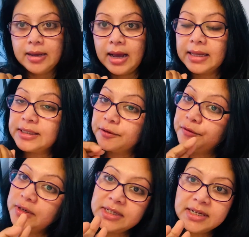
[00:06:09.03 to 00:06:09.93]
আচ্ছা
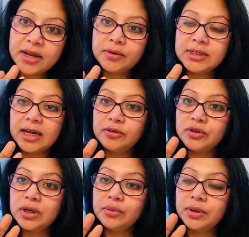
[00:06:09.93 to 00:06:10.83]
ফার্স্টেই হচ্ছে
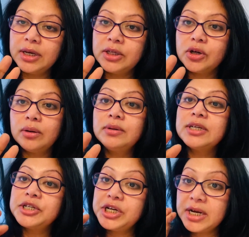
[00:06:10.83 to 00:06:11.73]
আলোচনা করে নিই চলো যে
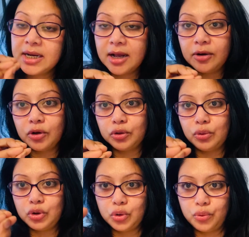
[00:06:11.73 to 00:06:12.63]
শিক্ষাগত
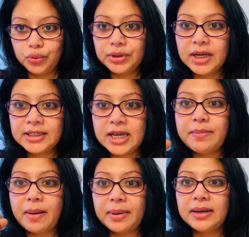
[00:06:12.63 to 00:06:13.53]
যোগ্যতা যেই
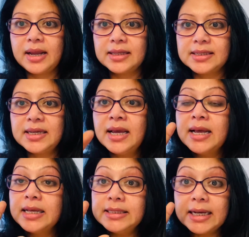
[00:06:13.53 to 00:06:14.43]
ব্যাপারটা আছে
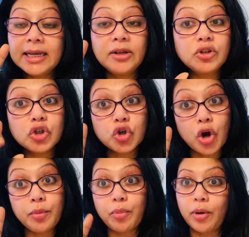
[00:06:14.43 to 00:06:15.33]
যেখানে হচ্ছে
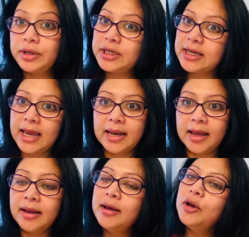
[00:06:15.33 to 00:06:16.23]
ছয় পয়েন্টের খেলা
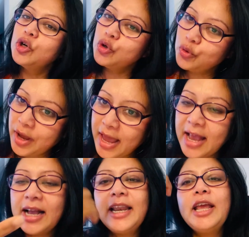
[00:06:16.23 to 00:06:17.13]
শুধু
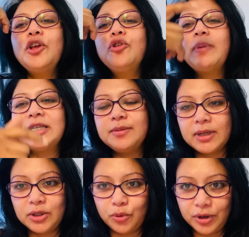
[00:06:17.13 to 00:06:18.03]
এখানেই কিন্তু
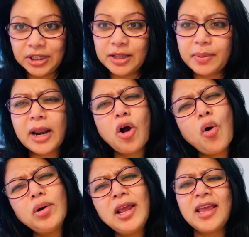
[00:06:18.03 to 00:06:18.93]
বাজিমাত করে দিতে পারে
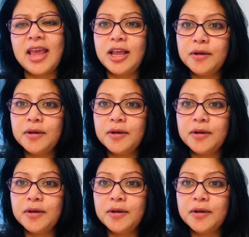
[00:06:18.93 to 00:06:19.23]
অনেকেই